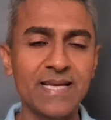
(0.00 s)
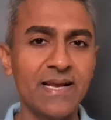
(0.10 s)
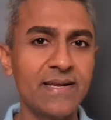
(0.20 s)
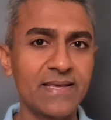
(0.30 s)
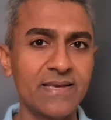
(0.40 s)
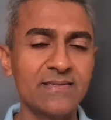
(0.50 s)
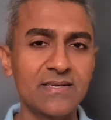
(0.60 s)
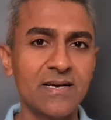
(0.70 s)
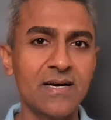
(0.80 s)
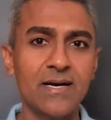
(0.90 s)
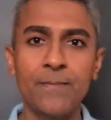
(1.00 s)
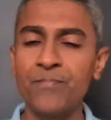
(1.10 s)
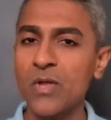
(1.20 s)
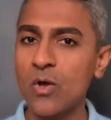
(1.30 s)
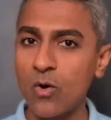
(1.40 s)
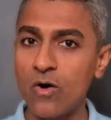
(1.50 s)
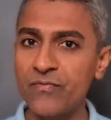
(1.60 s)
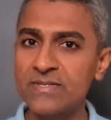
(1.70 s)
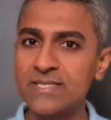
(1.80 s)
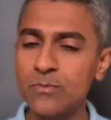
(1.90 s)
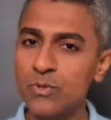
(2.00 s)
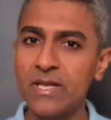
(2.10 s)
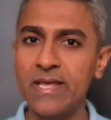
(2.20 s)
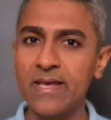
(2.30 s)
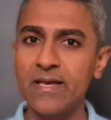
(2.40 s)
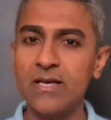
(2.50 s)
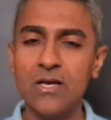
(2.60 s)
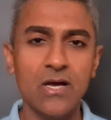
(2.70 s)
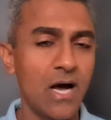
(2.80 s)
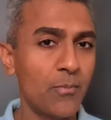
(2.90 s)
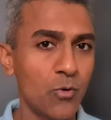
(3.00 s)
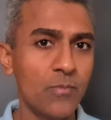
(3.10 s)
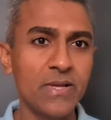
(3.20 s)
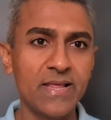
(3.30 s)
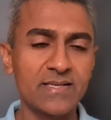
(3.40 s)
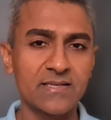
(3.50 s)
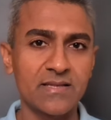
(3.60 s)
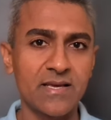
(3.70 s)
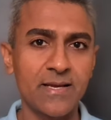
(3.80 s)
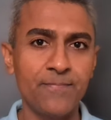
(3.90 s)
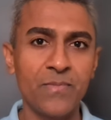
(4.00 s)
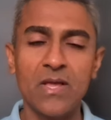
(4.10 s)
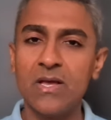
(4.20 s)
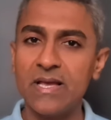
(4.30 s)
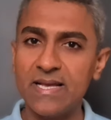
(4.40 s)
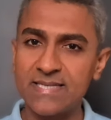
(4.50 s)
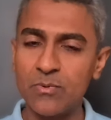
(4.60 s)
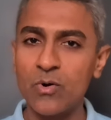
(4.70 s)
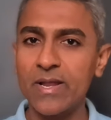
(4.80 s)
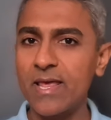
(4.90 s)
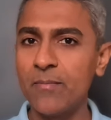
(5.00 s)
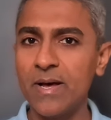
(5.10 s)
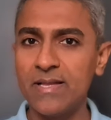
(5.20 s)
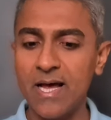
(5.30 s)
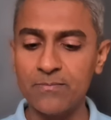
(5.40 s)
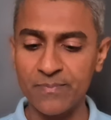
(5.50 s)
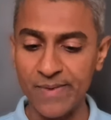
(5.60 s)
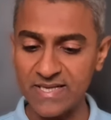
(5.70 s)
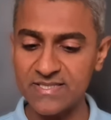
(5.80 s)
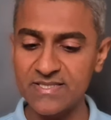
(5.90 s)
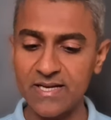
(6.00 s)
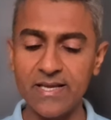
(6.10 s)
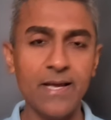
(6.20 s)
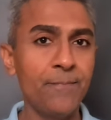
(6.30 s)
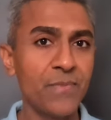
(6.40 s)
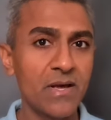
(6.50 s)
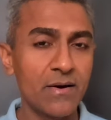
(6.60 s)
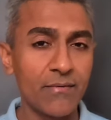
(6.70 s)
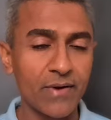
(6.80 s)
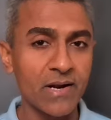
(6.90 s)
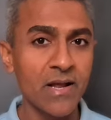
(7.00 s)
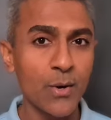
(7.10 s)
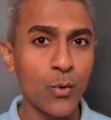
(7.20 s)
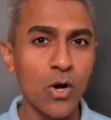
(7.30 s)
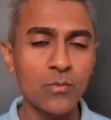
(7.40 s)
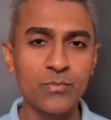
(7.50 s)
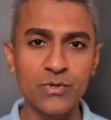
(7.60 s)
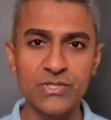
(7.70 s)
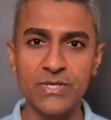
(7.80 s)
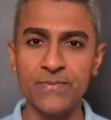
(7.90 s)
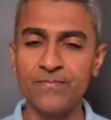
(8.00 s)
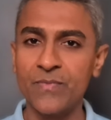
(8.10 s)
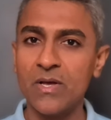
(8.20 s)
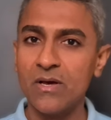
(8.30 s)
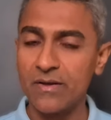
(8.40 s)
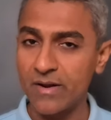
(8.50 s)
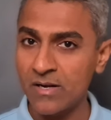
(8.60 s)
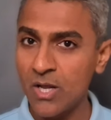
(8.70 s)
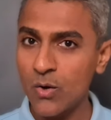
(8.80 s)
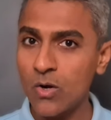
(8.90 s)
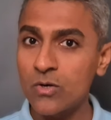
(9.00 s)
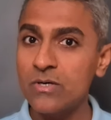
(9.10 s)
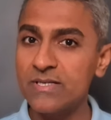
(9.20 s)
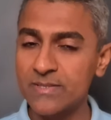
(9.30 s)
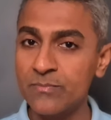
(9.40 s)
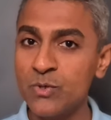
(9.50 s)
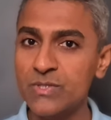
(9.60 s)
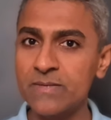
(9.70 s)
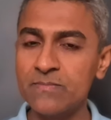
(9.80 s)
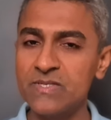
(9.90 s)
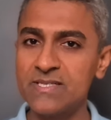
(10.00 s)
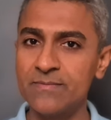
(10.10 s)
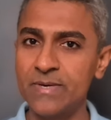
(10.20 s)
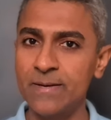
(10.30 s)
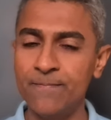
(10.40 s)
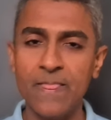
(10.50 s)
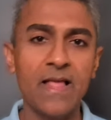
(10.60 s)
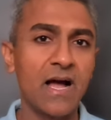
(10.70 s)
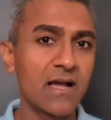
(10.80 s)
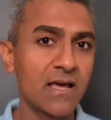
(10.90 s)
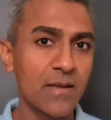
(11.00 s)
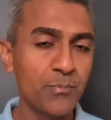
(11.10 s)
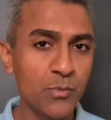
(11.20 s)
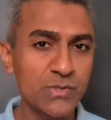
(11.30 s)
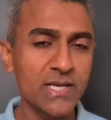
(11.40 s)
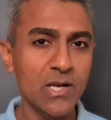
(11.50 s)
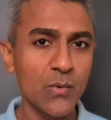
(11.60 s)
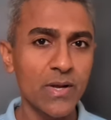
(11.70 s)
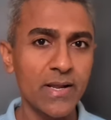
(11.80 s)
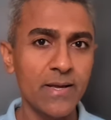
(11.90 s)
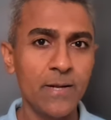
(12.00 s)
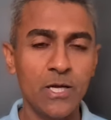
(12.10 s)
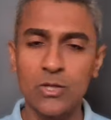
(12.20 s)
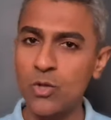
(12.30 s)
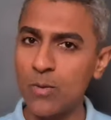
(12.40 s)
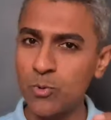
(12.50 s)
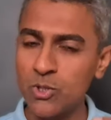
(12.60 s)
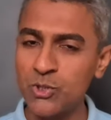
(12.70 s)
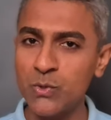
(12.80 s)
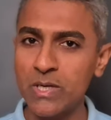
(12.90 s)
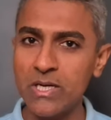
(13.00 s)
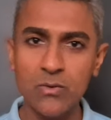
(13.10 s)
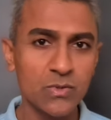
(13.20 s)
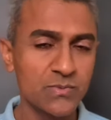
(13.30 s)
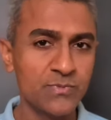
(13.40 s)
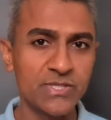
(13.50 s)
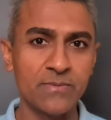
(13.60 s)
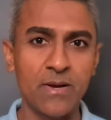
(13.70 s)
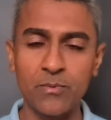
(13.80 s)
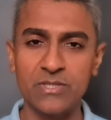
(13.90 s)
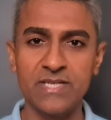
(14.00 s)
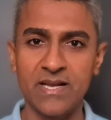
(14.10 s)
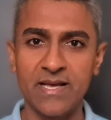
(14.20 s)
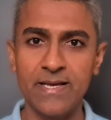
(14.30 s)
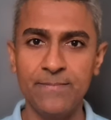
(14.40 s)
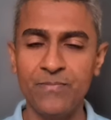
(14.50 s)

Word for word: एंड किंग्स का कॉफिन सब उधर ही है आप वो भी देख सकते हैं ये सब होने के बाद आप नेक्स्ट जाइए रगना रॉक म्यूजियम रगना रॉक इस म्यूज़िक म्यूज़ियम है अगर आप म्यूज़िक लवर है तो आपको श्योरली उस म्यूज़ियम में आपको जाना है